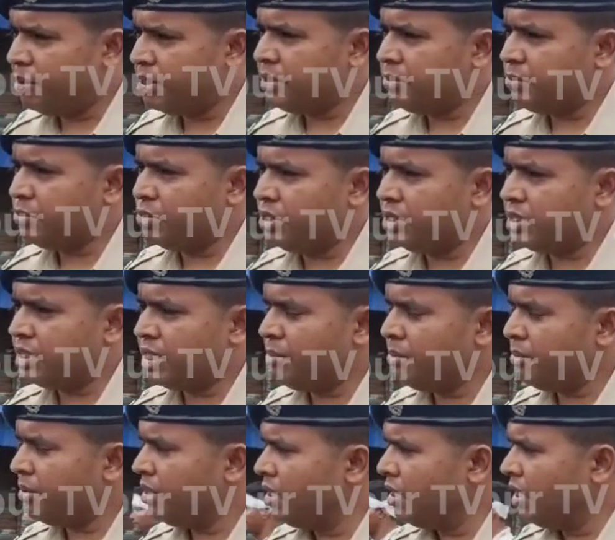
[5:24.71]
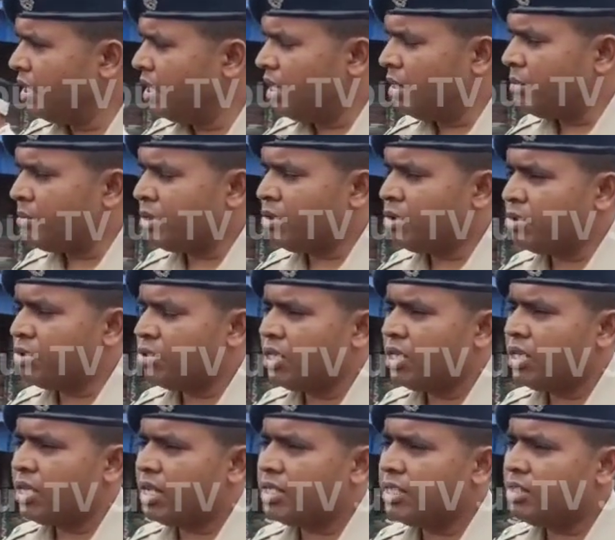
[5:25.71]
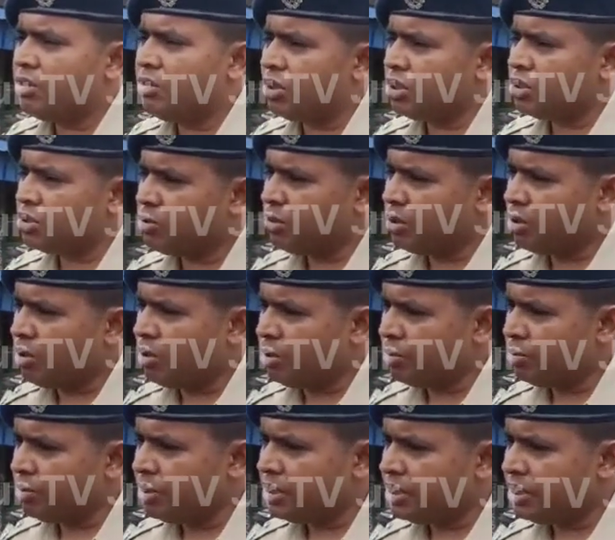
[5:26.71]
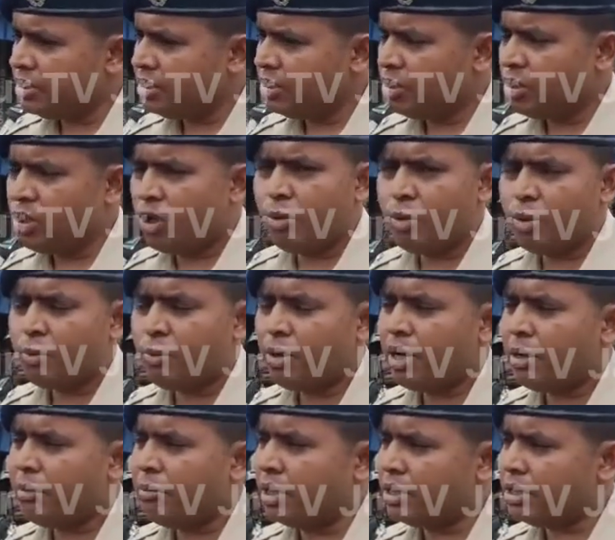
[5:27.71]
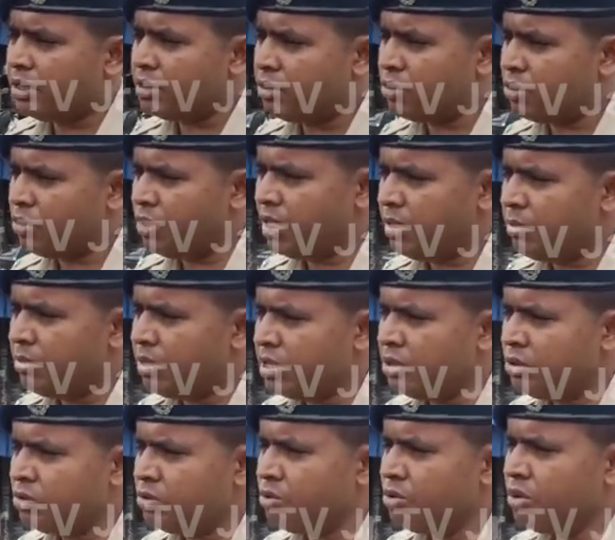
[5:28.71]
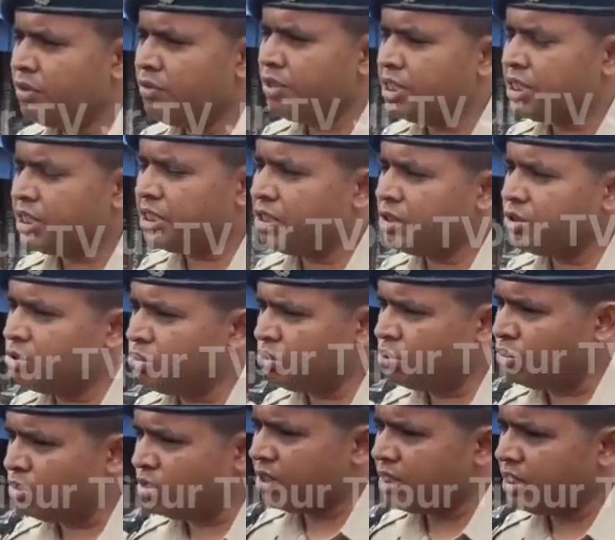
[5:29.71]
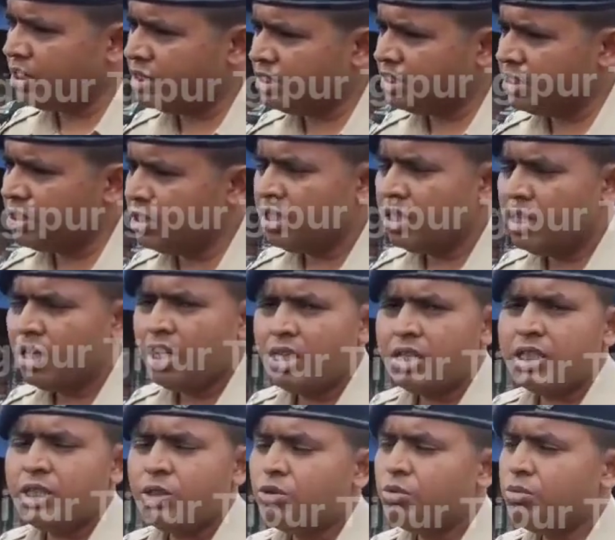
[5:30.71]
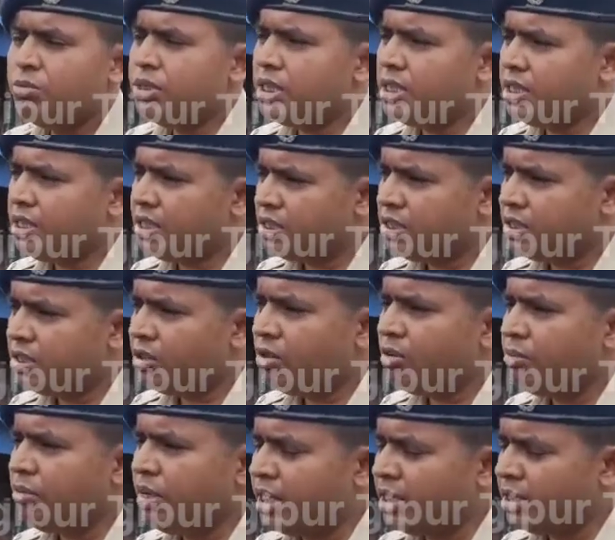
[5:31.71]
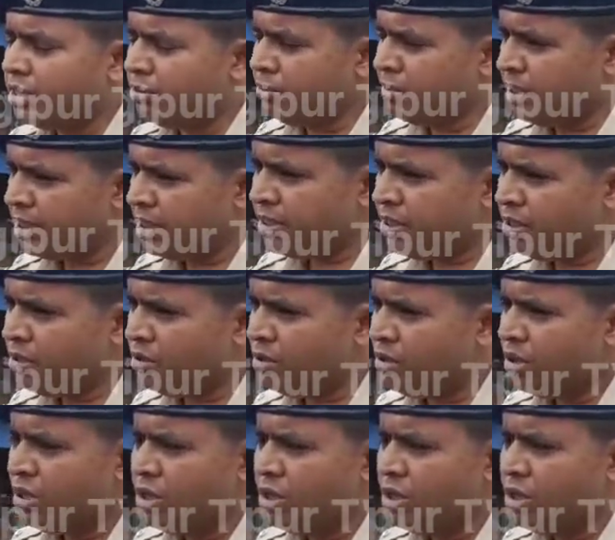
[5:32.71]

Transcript: আছে পুলিশটা আমরা গতকাল রাতে নটার সময় খবর পেয়েছি খবর পাওয়ার মাত্রই আমরা কিন্তু ইনভেস্টিগেশন শুরু করে দিয়েছি যেহেতু মিসিং কেস ছিল মাইনাস মেয়ে ছিল